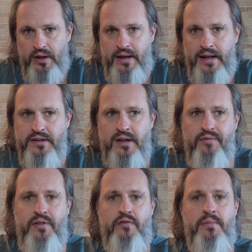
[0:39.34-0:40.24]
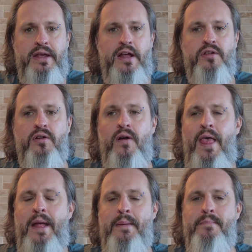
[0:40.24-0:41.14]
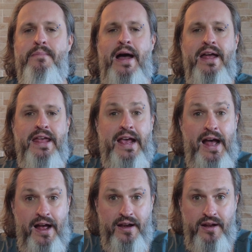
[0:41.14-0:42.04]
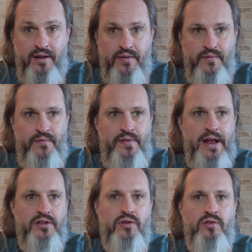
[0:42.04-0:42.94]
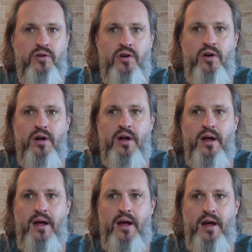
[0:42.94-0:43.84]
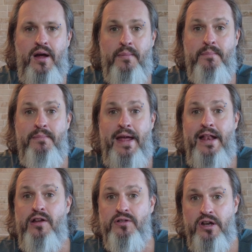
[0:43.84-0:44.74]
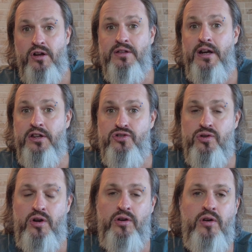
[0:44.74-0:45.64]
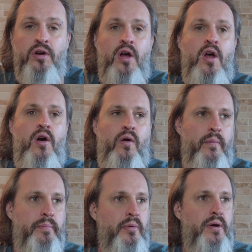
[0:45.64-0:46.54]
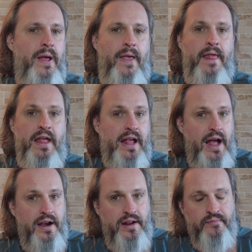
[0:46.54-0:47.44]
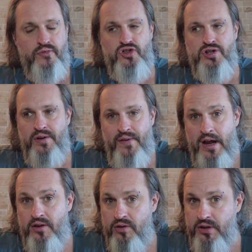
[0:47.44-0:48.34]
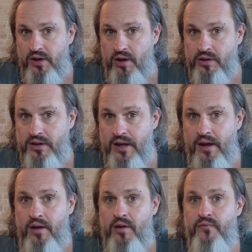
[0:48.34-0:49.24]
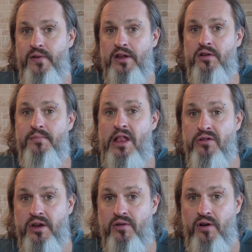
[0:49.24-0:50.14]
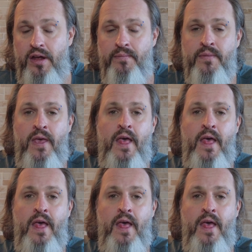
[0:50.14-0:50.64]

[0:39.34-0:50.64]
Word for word: clienti dal vivo mi chiedono ma i cani vedono eh, meglio di notte che di giorno? Oppure i cani ci vedono di notte, vedono meglio di noi?